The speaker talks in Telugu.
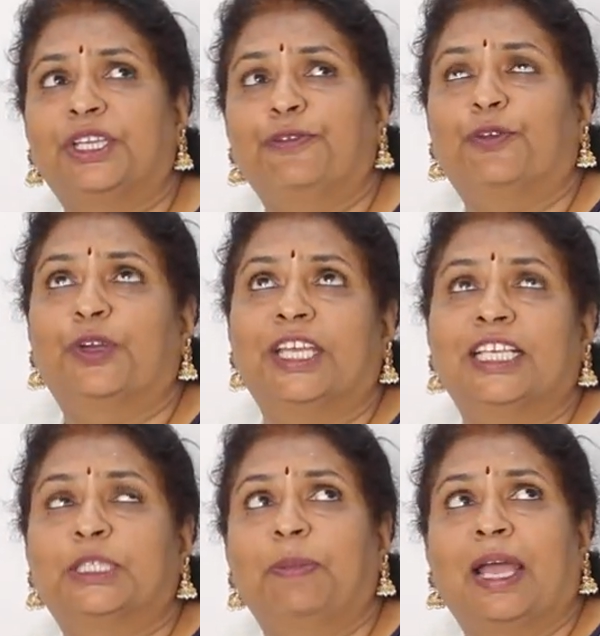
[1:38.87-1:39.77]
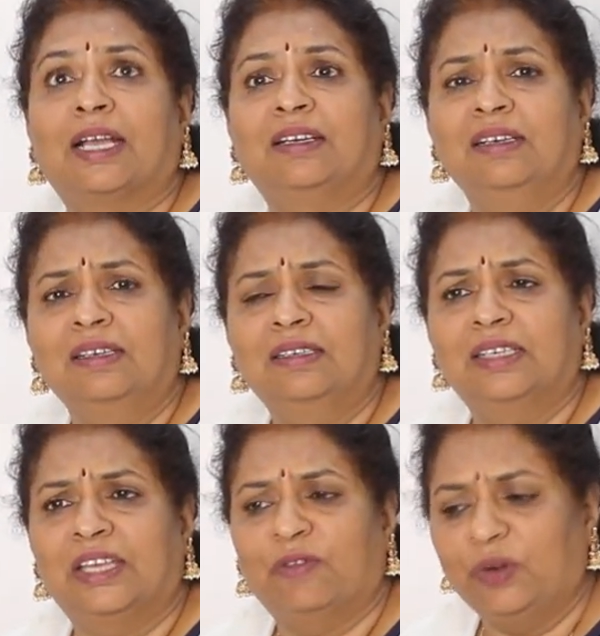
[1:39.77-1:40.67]
త్రీ ఫోర్ ఇయర్స్ బ్యాక్
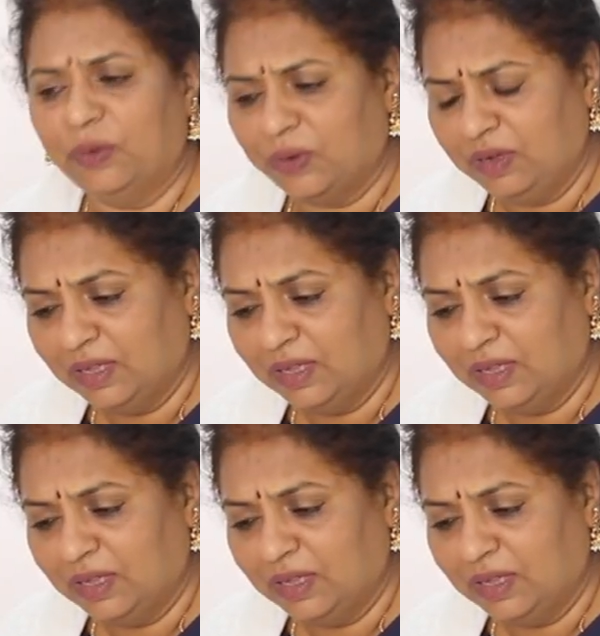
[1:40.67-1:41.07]
ఎవరో